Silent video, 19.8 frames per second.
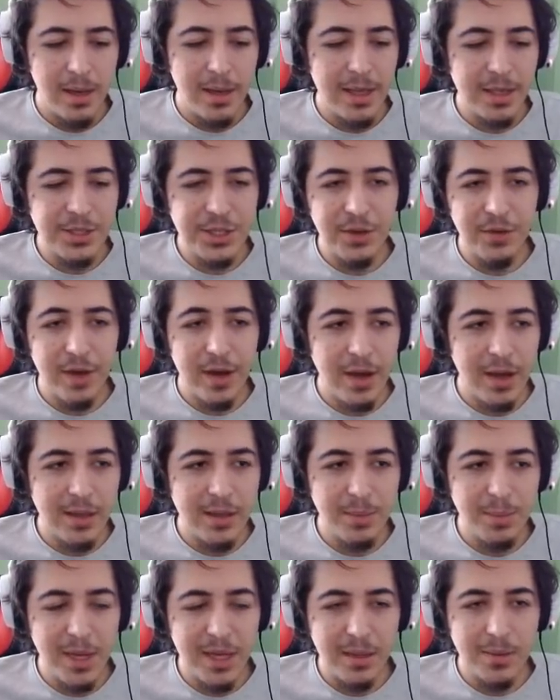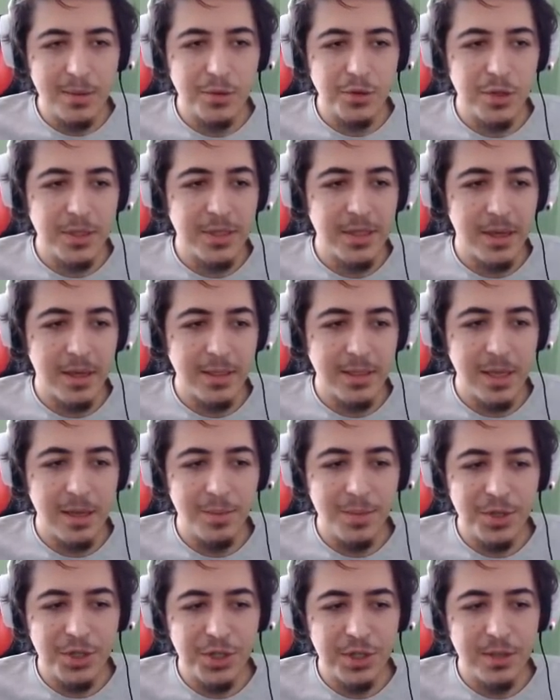Allah cevher aldım bekleme süresinde
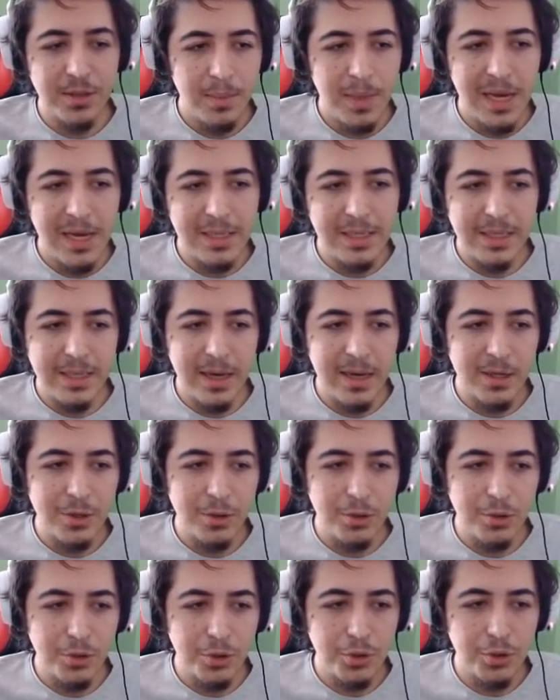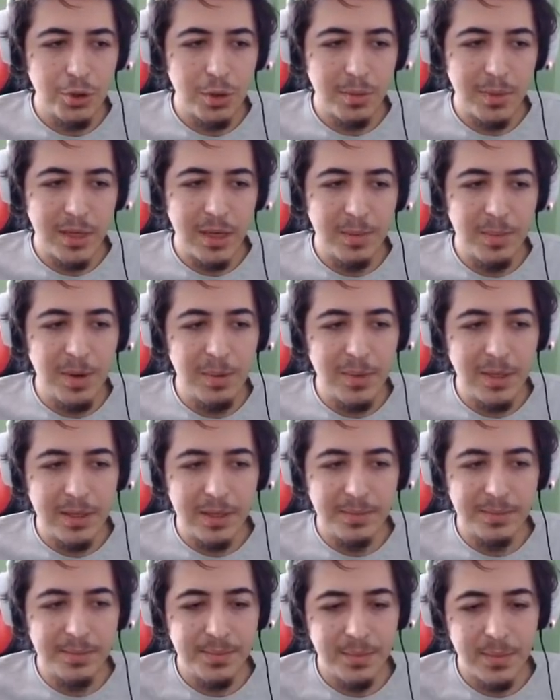azalma için. Belki ileride onu ruh gömleği
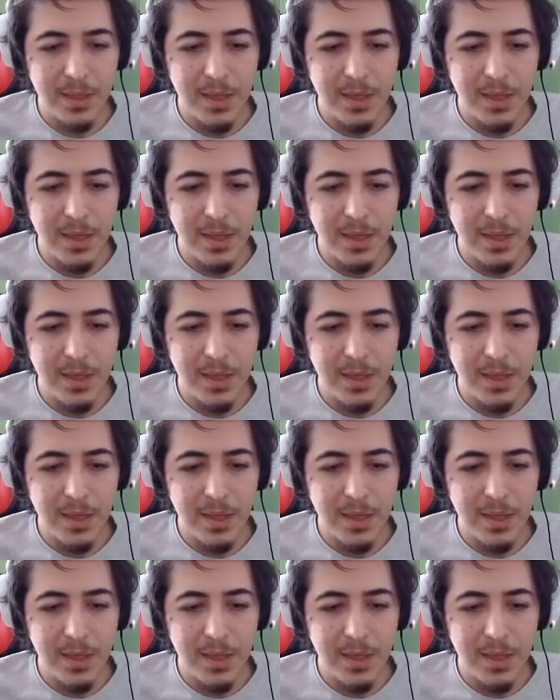yapabilirim.